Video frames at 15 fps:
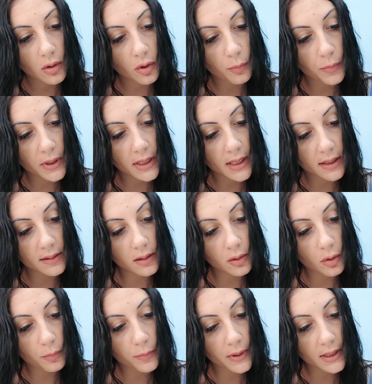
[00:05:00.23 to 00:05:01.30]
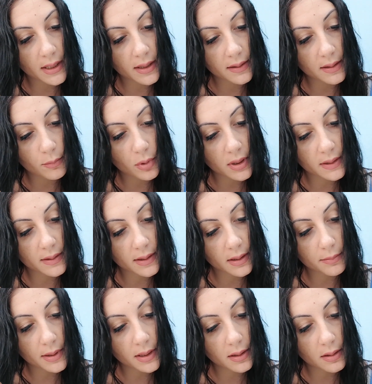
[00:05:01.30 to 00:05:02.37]
le ho pagate, le ho pagate, mollette
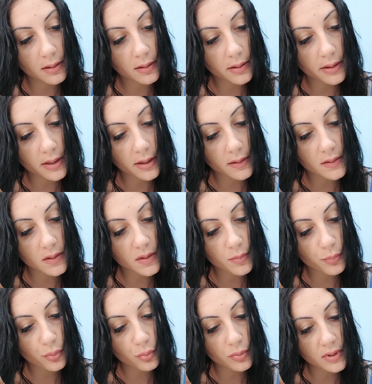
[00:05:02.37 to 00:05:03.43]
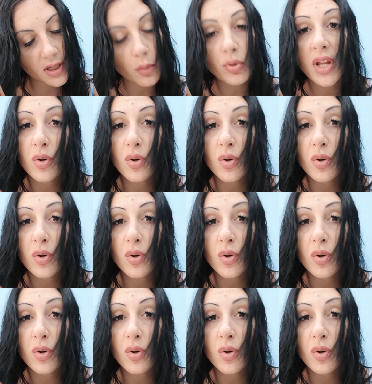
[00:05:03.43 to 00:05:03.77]
capelli, eh, Arex, spugna, 1,60